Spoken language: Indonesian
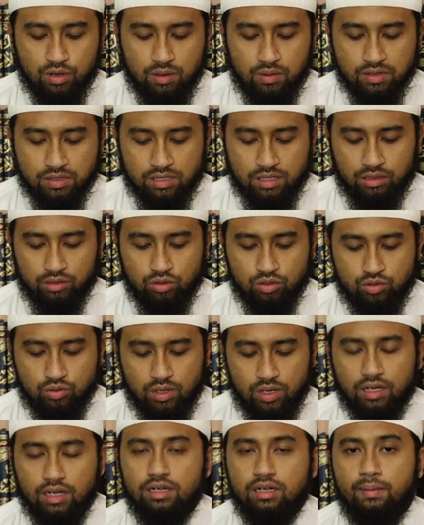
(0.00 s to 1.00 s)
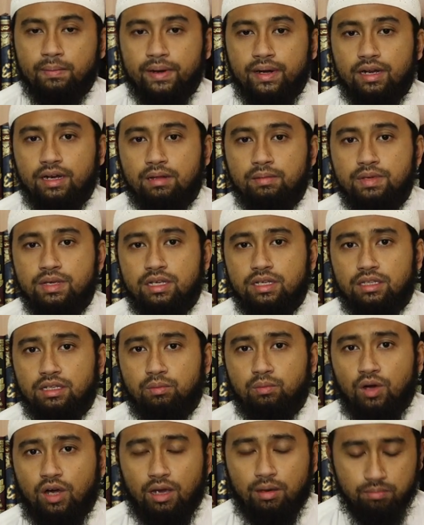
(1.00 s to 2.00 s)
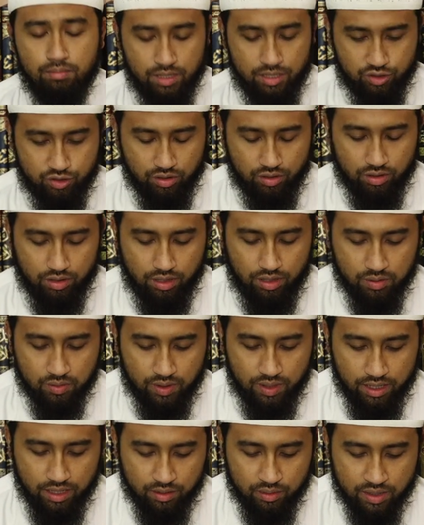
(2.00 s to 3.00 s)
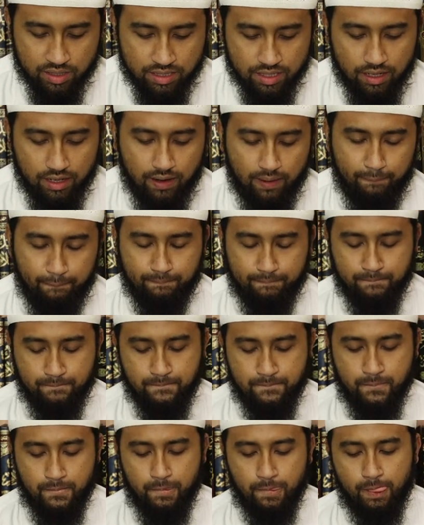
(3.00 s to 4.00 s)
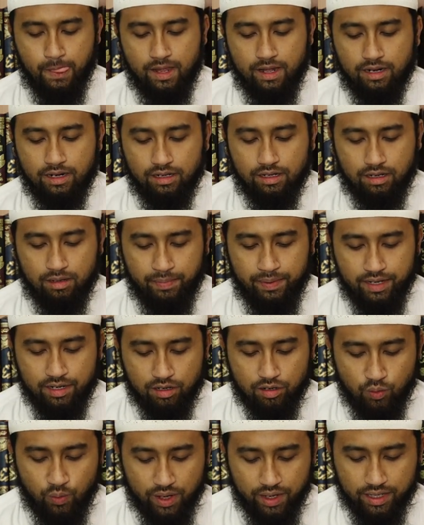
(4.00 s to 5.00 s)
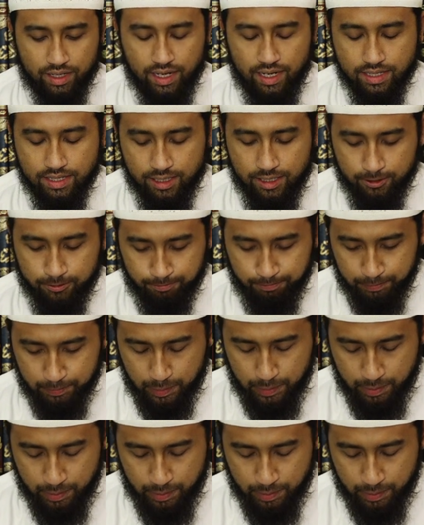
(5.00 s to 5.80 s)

mudah-mudahan salat curahkan kepada Nabi kita Muhammad sallallahu Alaihi Wasallam pada keluarganya,